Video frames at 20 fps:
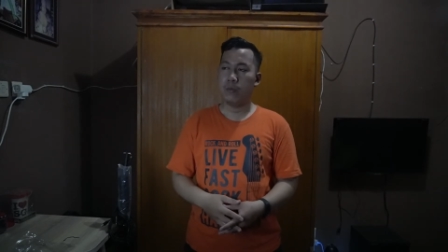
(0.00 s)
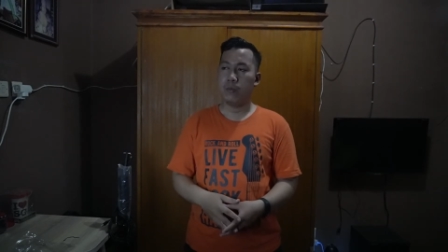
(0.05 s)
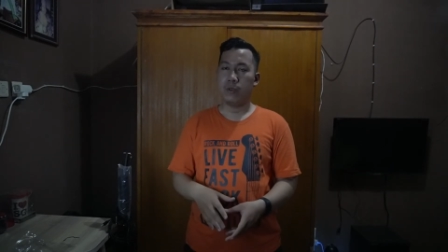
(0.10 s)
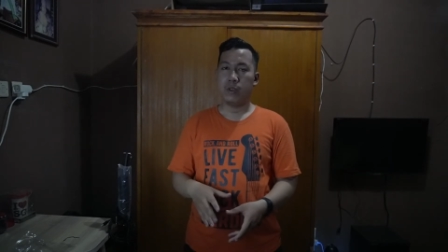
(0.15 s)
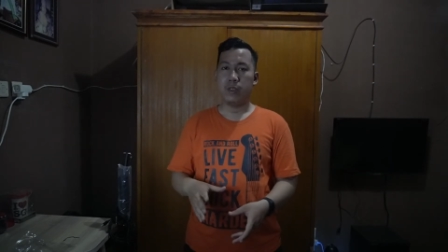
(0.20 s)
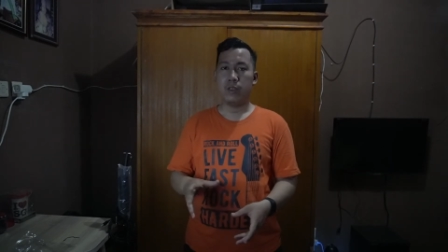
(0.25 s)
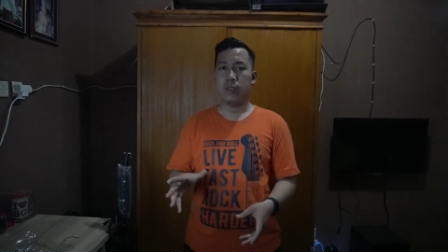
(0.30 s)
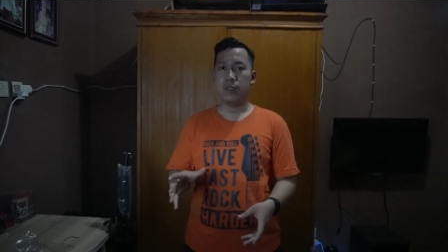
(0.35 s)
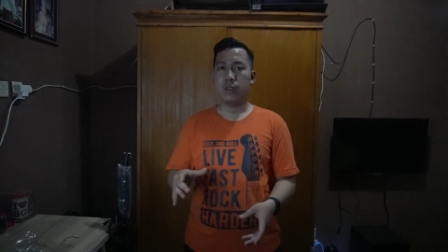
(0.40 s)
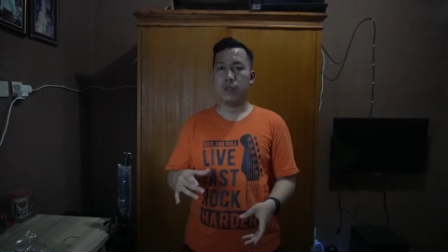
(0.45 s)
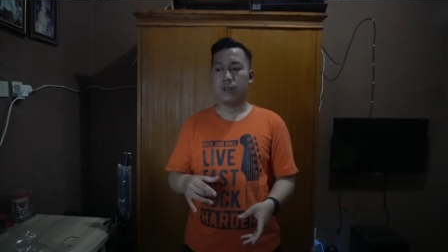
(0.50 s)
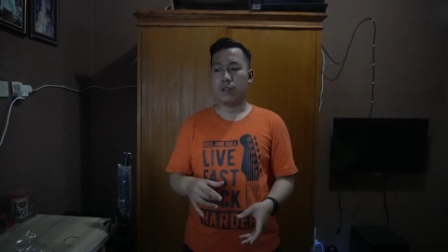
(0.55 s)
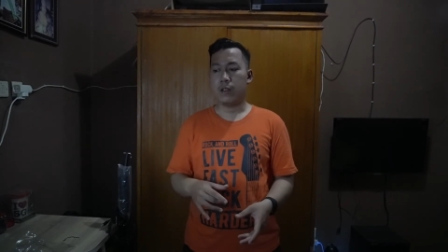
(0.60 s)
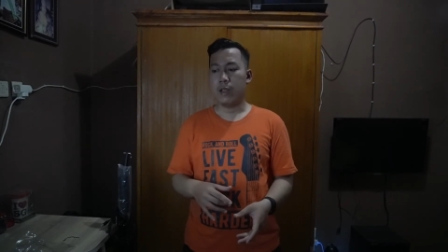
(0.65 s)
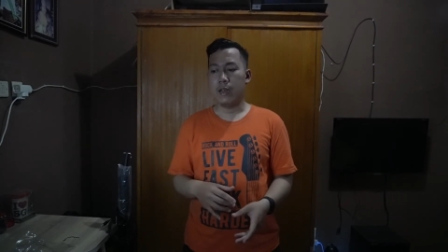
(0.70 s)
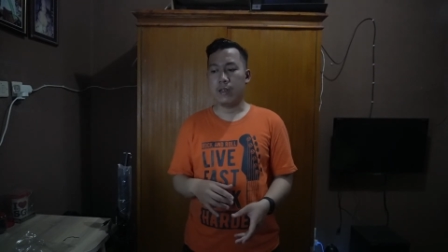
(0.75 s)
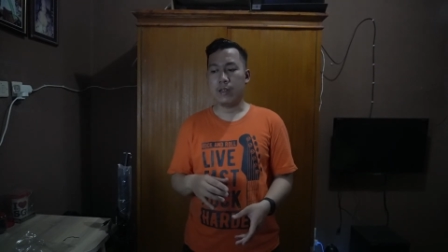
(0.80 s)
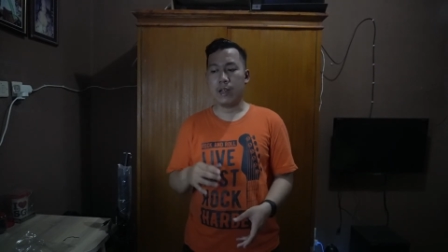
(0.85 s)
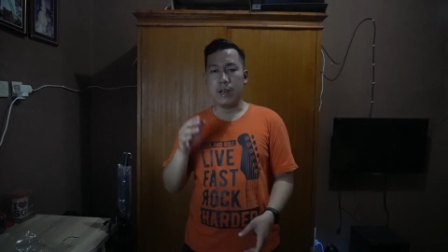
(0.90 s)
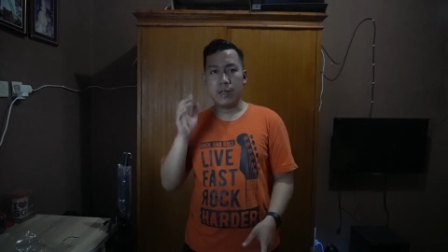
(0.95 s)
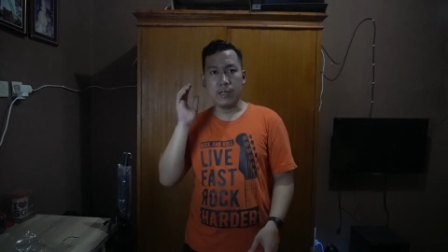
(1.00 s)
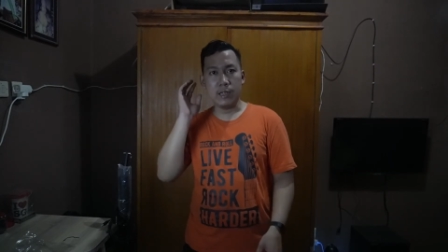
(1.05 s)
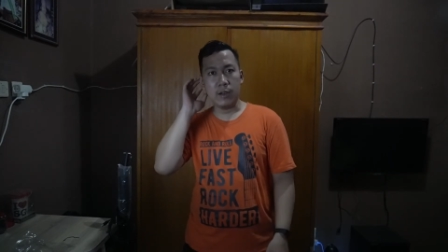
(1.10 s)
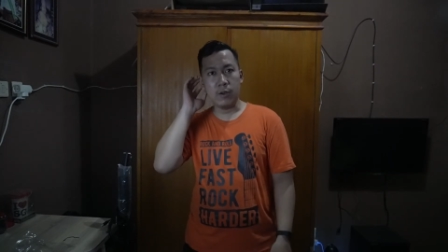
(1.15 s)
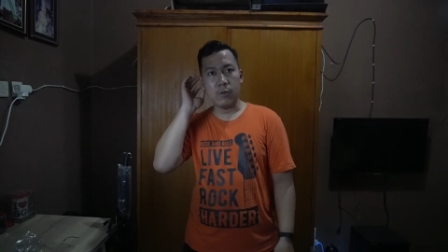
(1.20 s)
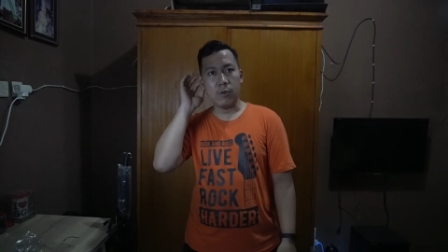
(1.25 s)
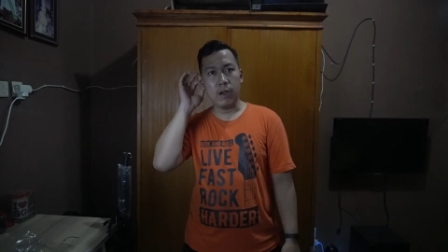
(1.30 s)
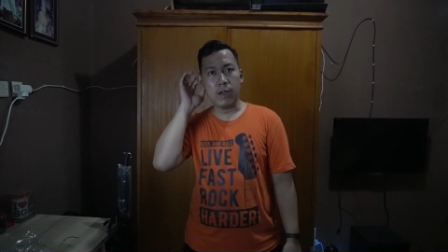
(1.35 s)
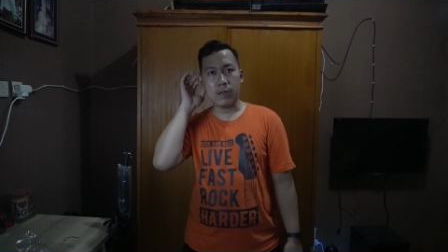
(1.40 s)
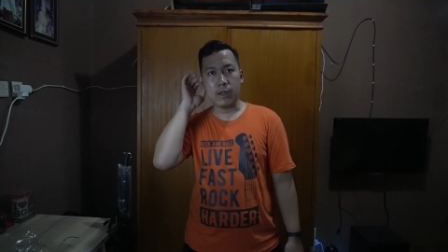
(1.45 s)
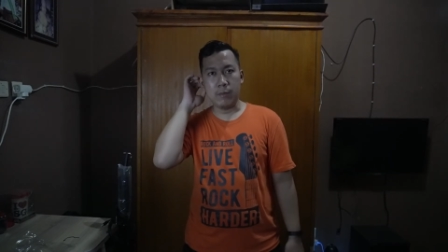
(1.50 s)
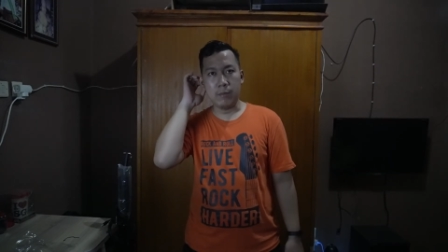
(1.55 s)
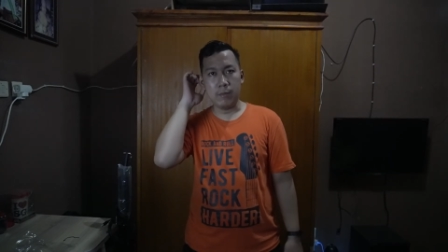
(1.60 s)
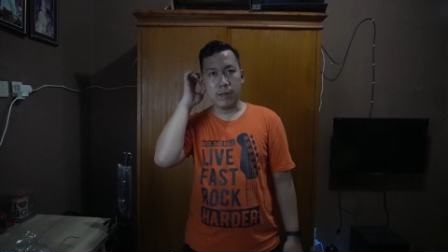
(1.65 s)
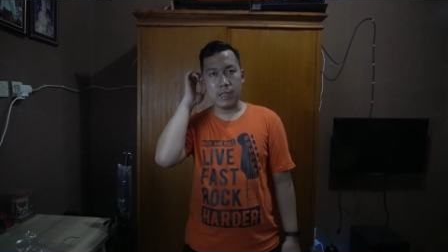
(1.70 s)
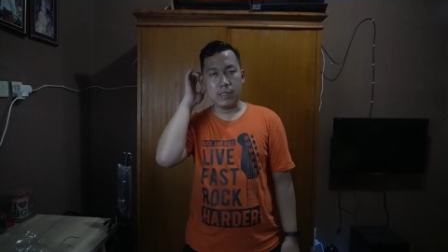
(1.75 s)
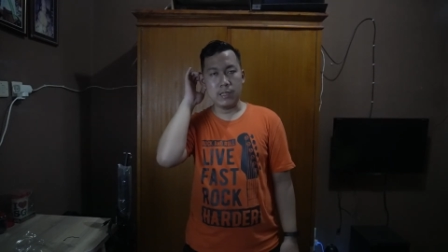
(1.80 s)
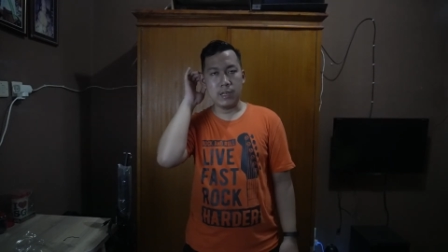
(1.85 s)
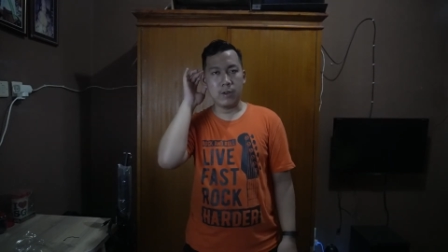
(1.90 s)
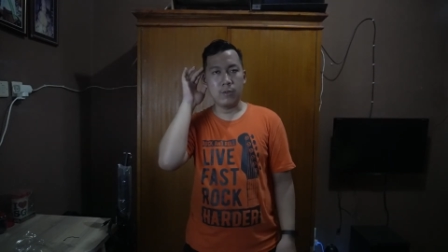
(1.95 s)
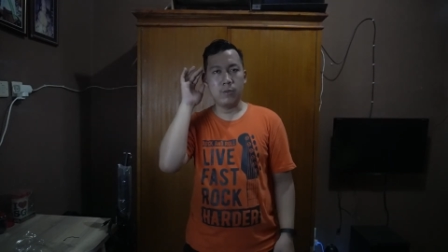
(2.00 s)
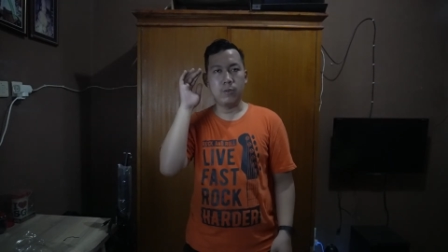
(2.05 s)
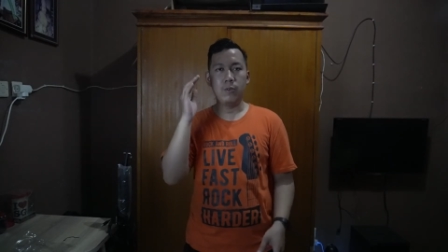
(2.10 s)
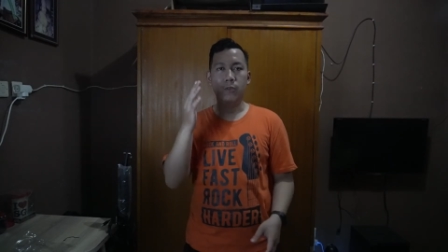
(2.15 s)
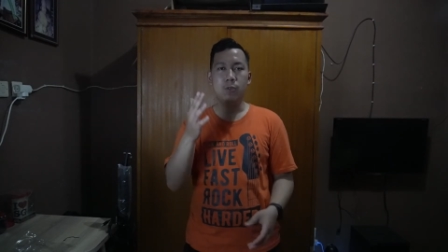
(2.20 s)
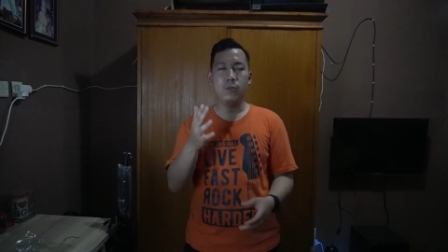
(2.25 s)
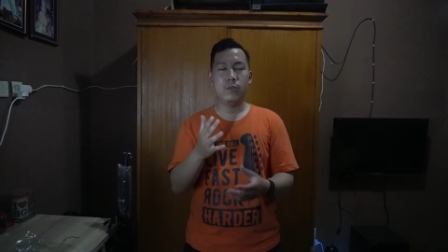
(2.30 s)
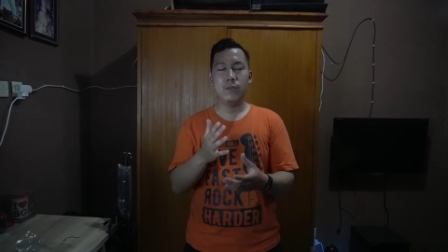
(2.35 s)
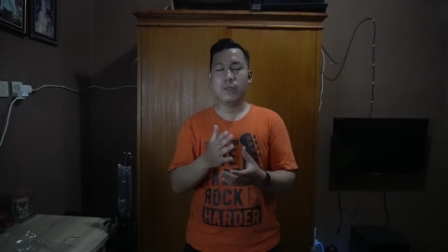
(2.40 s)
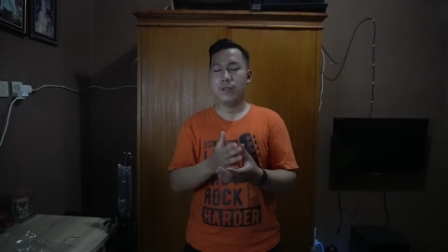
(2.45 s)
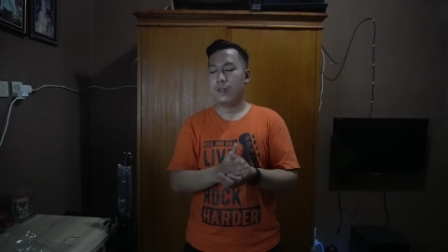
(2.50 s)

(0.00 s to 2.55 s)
mungkin lain kali ya gue akan belajar dulu